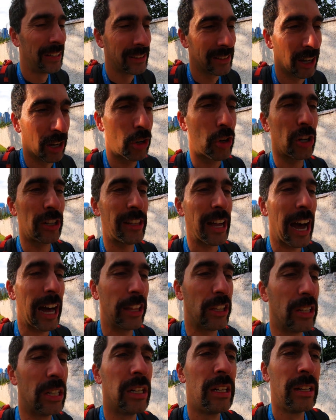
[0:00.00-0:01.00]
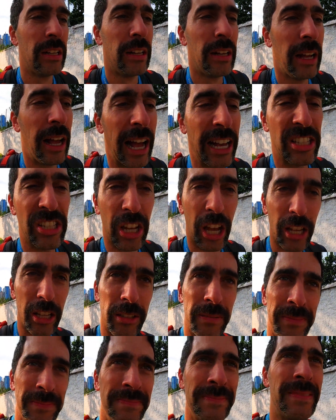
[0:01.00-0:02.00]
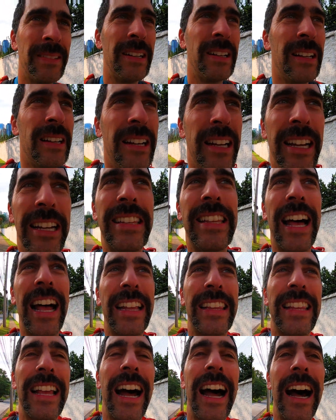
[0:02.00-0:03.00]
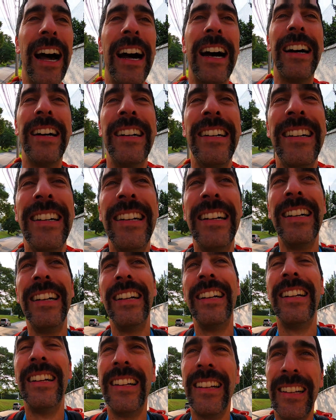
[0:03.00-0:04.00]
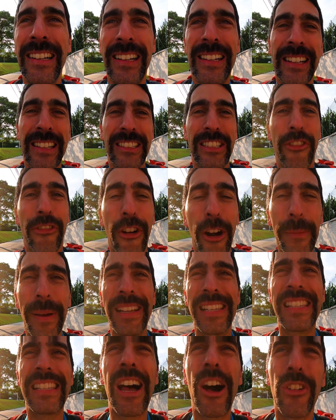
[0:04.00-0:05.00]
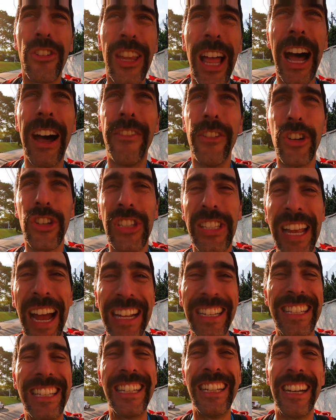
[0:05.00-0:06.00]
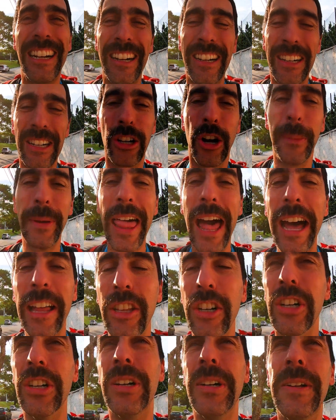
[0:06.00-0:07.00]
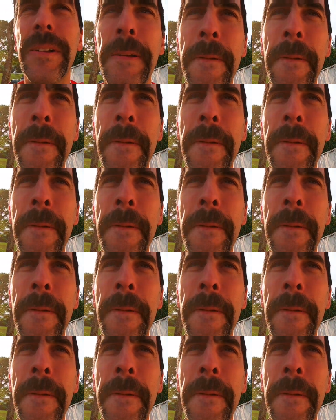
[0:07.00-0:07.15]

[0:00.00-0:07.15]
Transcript: Então cuidado. É só hidratar de forma saudável, sadia. Combinado?